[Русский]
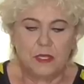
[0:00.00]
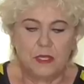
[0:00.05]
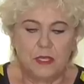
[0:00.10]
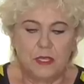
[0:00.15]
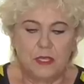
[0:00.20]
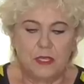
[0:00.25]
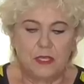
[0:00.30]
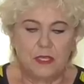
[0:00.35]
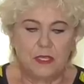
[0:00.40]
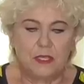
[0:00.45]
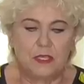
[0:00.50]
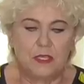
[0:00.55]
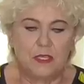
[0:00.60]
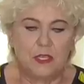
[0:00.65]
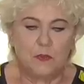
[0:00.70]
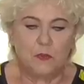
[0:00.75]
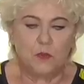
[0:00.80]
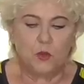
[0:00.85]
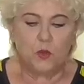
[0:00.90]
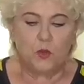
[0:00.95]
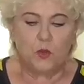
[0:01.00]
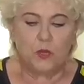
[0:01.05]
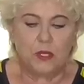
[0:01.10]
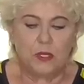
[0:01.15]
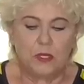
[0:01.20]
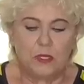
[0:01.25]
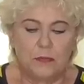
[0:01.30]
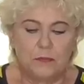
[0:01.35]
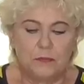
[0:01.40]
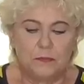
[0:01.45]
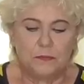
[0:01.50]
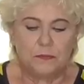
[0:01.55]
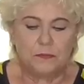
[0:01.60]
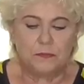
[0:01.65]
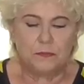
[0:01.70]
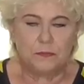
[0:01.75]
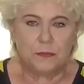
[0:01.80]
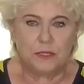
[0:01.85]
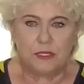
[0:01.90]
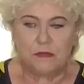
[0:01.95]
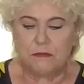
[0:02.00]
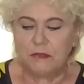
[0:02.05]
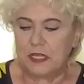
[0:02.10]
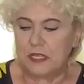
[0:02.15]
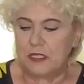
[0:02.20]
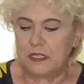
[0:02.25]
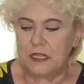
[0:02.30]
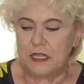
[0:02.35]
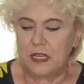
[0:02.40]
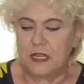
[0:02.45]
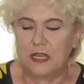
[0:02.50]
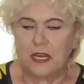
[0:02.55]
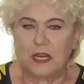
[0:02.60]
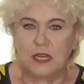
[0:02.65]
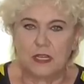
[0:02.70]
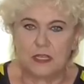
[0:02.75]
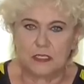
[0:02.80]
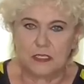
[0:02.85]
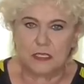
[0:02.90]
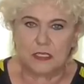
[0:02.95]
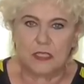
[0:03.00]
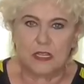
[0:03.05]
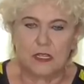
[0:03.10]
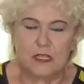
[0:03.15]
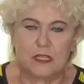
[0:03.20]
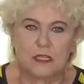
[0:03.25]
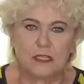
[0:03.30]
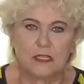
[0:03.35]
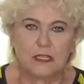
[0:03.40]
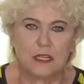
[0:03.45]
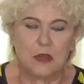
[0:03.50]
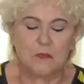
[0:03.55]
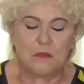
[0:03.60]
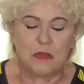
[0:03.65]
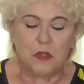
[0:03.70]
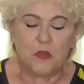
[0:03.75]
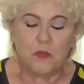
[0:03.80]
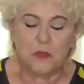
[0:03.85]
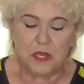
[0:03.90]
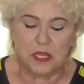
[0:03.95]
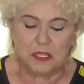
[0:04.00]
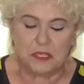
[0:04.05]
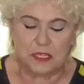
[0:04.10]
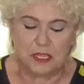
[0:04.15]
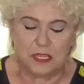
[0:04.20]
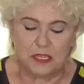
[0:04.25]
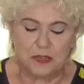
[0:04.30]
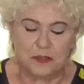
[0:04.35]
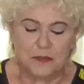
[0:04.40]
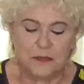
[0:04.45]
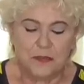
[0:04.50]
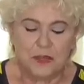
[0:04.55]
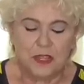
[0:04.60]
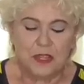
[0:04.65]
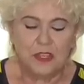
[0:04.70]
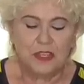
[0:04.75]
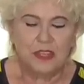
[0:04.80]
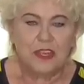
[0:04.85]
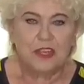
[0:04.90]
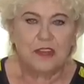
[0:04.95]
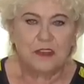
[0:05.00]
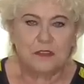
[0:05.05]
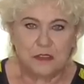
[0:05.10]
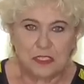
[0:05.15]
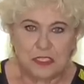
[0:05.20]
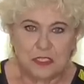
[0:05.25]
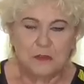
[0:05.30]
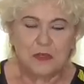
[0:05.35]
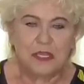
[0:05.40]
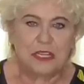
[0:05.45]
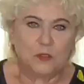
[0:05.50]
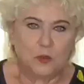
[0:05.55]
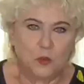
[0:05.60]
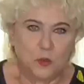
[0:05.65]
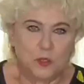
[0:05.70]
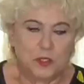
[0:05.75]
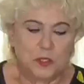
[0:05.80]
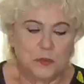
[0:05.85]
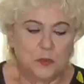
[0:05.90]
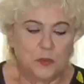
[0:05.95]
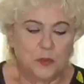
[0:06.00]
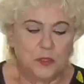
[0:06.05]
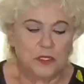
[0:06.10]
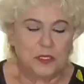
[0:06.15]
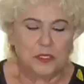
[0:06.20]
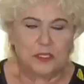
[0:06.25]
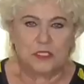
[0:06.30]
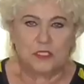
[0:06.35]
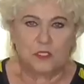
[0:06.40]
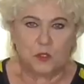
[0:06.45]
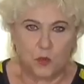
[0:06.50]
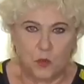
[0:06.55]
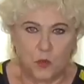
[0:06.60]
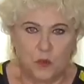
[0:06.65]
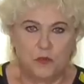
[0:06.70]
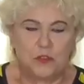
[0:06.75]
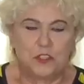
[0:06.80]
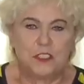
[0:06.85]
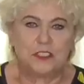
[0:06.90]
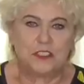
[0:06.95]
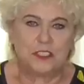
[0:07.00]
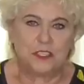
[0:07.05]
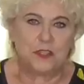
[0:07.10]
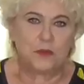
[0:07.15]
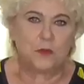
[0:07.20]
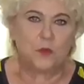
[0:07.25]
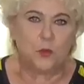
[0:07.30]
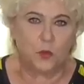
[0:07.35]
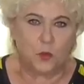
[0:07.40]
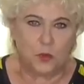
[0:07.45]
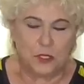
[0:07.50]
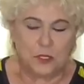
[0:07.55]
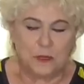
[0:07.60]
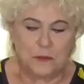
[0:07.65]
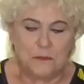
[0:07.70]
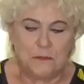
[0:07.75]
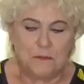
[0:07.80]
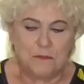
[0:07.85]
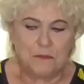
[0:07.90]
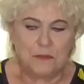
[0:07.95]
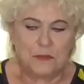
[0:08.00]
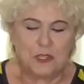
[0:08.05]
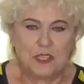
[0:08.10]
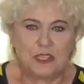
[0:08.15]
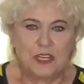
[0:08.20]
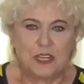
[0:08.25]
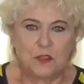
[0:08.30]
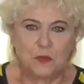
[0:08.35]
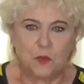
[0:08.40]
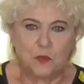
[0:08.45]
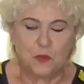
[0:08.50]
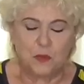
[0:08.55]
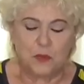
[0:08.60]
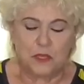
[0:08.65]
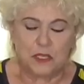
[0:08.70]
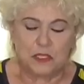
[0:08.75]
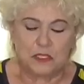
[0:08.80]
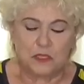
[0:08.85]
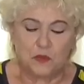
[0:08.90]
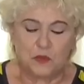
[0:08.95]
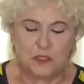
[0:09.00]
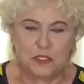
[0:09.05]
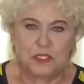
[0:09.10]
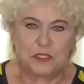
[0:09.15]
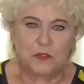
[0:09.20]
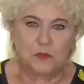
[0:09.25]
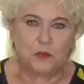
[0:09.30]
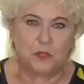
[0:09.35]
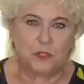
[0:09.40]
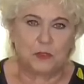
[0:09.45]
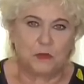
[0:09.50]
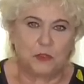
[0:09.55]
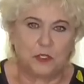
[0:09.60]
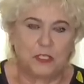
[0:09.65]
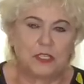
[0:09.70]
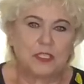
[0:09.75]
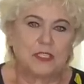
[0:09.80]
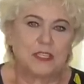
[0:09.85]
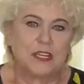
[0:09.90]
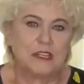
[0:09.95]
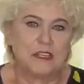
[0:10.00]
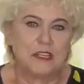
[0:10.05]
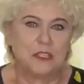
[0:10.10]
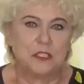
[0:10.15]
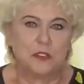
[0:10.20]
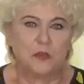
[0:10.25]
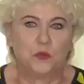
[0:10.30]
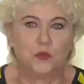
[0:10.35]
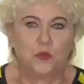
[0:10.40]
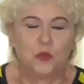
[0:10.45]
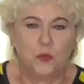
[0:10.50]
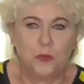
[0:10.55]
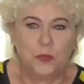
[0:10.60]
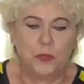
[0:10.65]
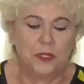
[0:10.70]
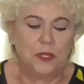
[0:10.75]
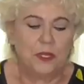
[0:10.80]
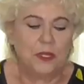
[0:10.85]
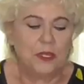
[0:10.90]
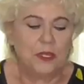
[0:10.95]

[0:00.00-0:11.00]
и немного поговорить не о растениях, а о моем канале. В этом году исполнилось ровно три года, как у меня существует вот этот канал YouTube.